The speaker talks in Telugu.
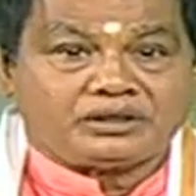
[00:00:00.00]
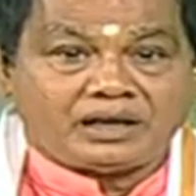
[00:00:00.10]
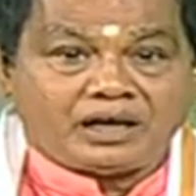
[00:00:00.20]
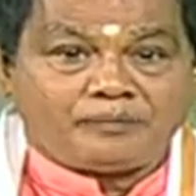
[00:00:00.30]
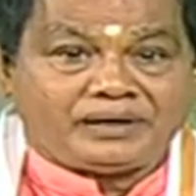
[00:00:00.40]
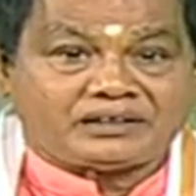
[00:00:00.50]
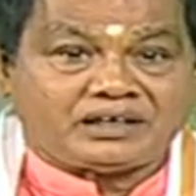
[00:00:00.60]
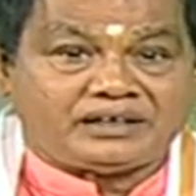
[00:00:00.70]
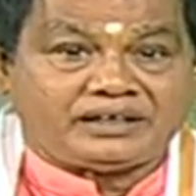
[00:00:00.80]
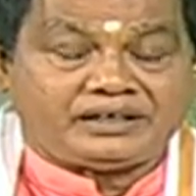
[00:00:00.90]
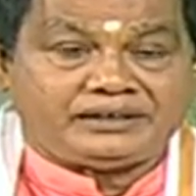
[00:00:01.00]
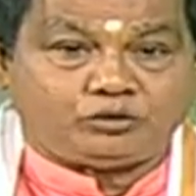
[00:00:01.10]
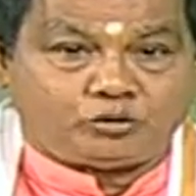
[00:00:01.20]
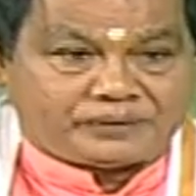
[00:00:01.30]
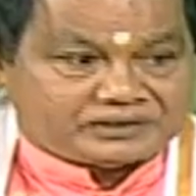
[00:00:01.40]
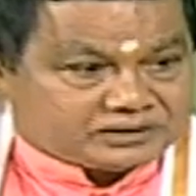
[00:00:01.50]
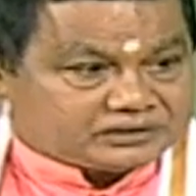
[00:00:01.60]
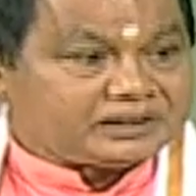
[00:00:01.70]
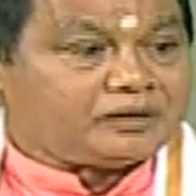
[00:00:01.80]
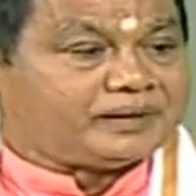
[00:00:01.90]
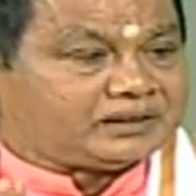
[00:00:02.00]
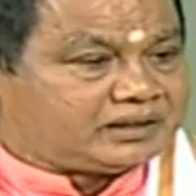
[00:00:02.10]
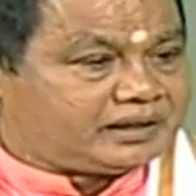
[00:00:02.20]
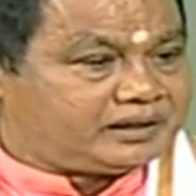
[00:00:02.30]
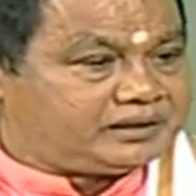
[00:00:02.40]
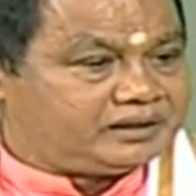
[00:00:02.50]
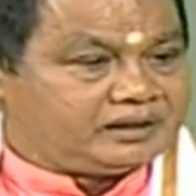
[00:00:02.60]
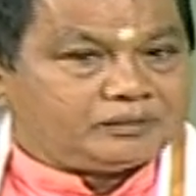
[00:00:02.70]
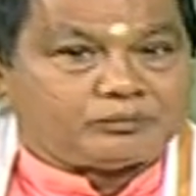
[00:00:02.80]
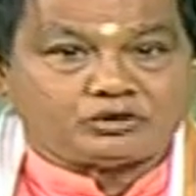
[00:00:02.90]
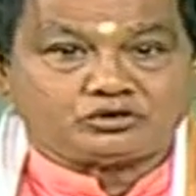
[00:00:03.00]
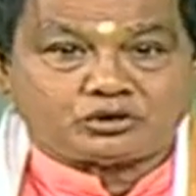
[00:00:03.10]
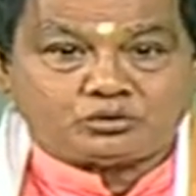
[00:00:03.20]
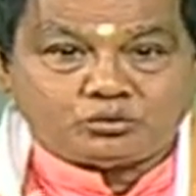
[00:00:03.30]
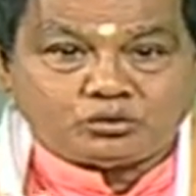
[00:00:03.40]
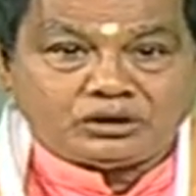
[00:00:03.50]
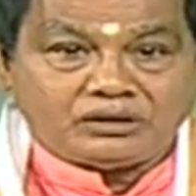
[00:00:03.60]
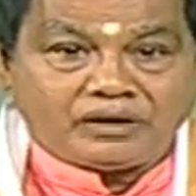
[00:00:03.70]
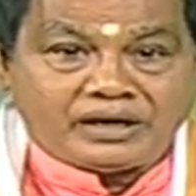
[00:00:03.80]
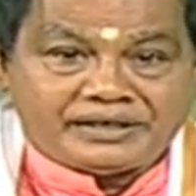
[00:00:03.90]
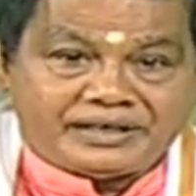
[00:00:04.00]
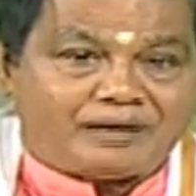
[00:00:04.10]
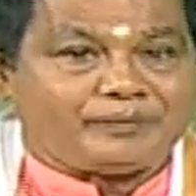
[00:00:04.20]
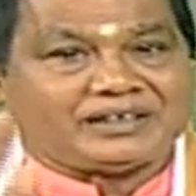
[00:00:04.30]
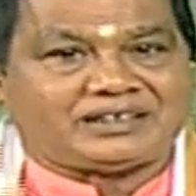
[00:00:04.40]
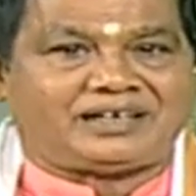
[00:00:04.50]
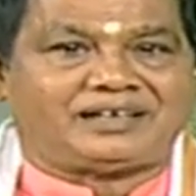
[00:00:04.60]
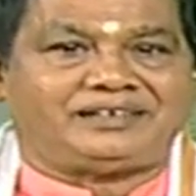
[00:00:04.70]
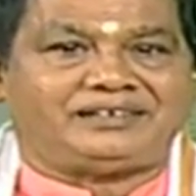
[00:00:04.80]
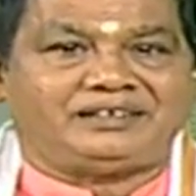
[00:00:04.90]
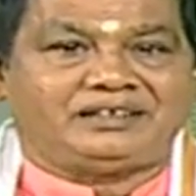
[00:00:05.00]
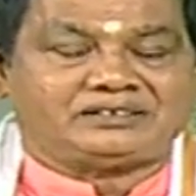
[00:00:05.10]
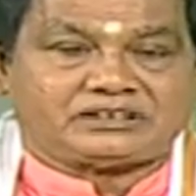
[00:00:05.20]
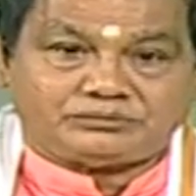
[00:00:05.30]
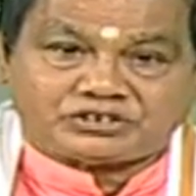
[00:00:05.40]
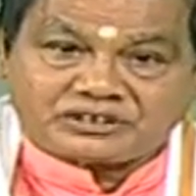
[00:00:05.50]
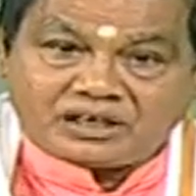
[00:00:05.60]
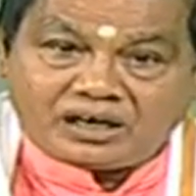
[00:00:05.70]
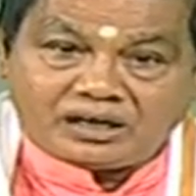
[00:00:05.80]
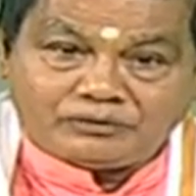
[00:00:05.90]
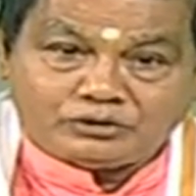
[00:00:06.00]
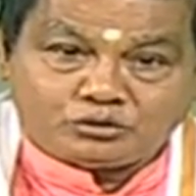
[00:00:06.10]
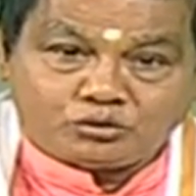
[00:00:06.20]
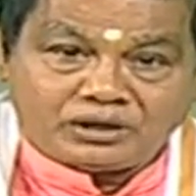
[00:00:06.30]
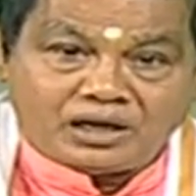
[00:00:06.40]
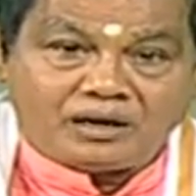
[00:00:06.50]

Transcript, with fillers: ఎలా మాట్లాడాలంటే ఒక పద్ధతిగా మాట్లాడాలి మనం చదువుకున్నవాడిగా మాట్లాడాలి సంస్కారవంతుడుగా